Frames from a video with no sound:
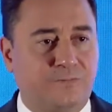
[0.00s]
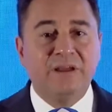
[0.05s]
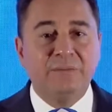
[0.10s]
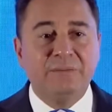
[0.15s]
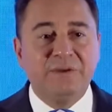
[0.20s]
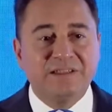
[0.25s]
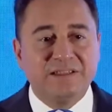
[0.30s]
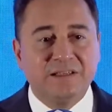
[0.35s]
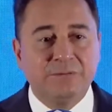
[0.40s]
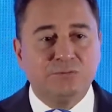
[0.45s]

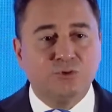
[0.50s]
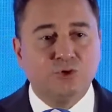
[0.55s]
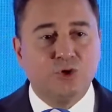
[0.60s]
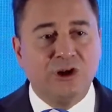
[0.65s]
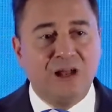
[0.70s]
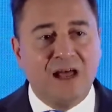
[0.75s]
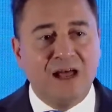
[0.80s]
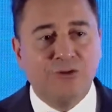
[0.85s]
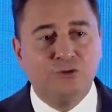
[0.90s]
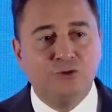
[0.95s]
Ve bizim
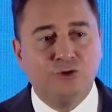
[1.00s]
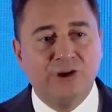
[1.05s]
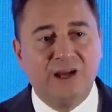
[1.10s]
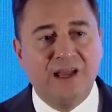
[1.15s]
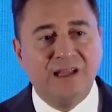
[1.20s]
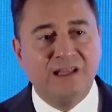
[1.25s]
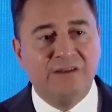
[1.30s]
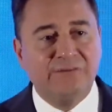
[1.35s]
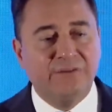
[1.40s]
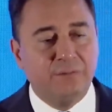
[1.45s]
dolar kuru
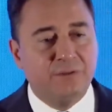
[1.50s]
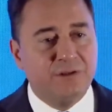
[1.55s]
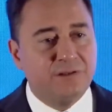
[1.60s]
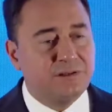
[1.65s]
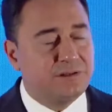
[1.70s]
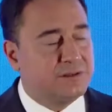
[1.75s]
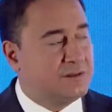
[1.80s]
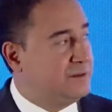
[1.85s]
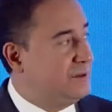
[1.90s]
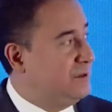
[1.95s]

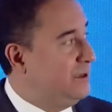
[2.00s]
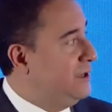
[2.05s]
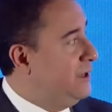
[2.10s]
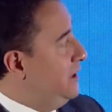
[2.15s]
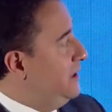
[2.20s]
hedefimiz